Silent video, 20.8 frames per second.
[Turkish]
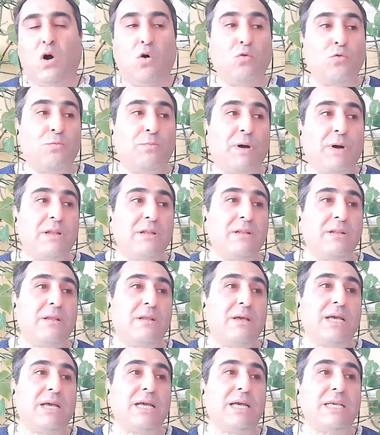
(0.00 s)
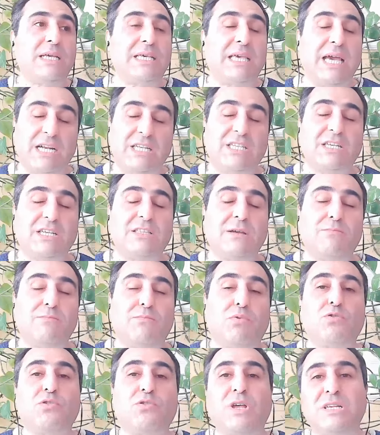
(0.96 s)
Avrupa'nın e,
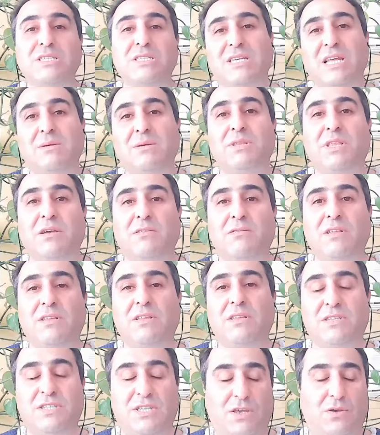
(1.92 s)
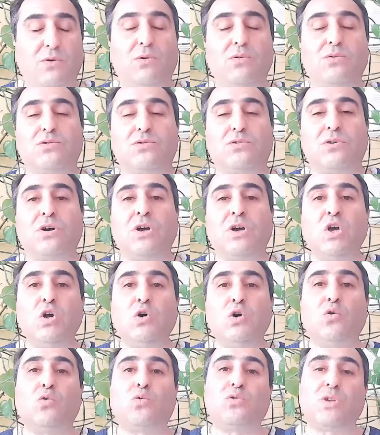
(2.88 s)
gerçekten potansiyeli bir devlet şeyi olurdu.
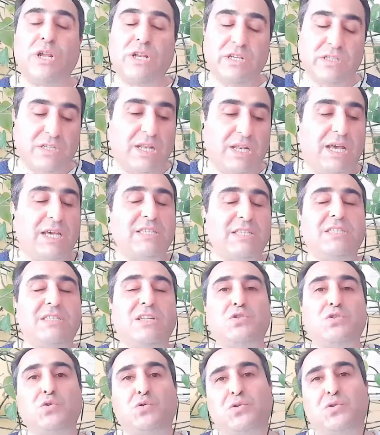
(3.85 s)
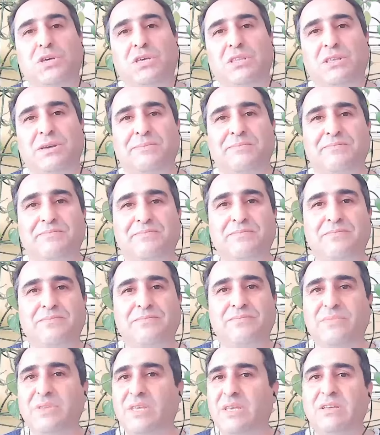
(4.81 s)
Ukrayna sanayisi de çok iyiydi.
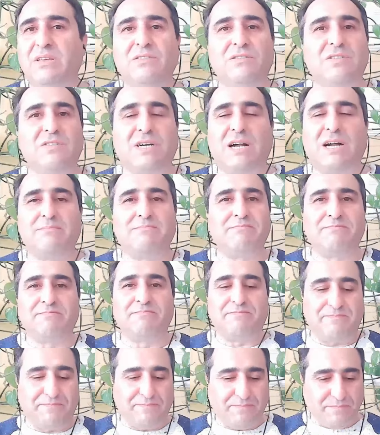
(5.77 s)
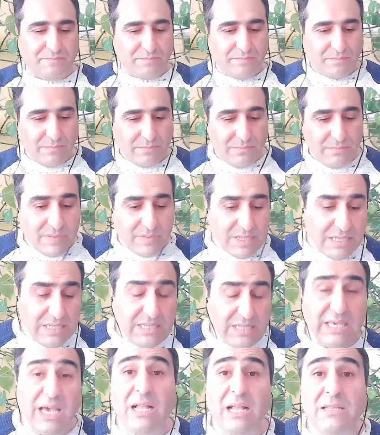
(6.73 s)
İntikam.
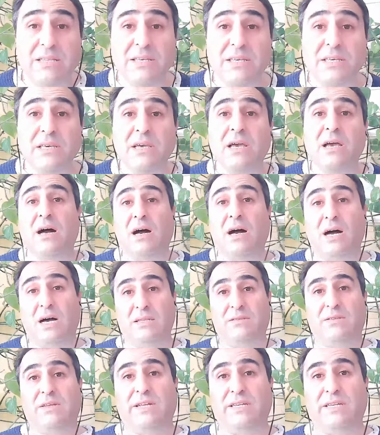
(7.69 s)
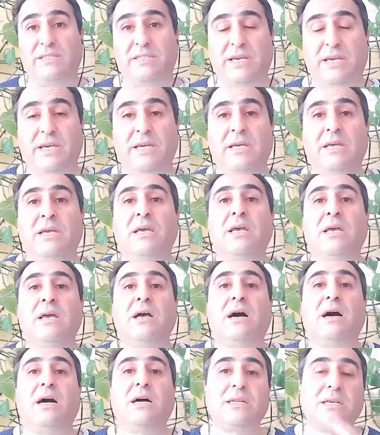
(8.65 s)
Geldik Antares'e.
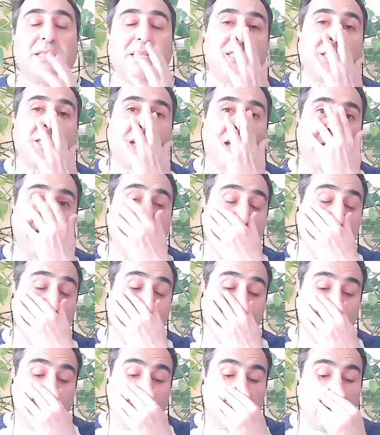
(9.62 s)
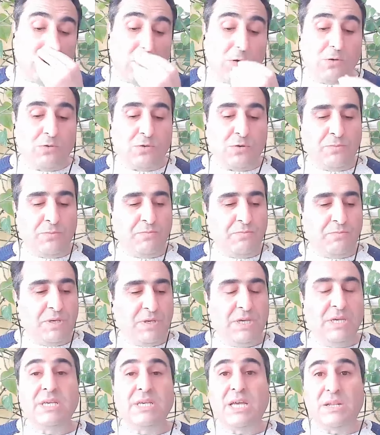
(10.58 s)
Arkadaşlar Antares'te gördüm.
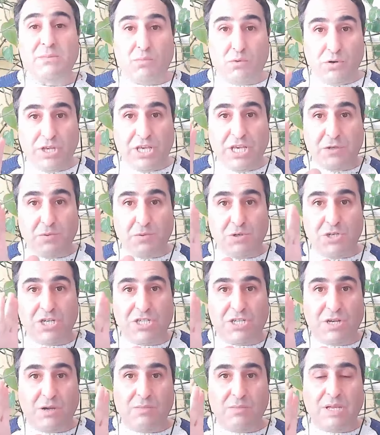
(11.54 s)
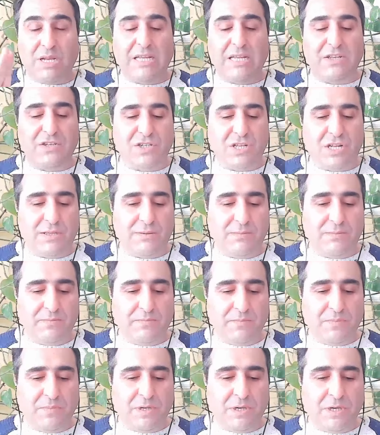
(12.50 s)
Yani bunu geçmiş yaşamlarla
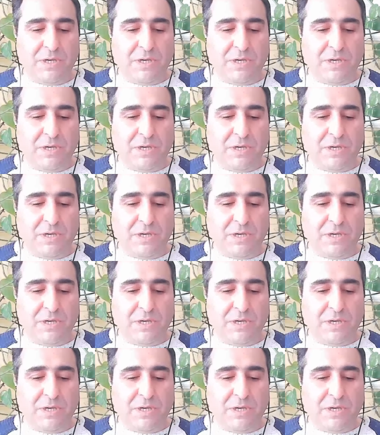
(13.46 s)
inceledim.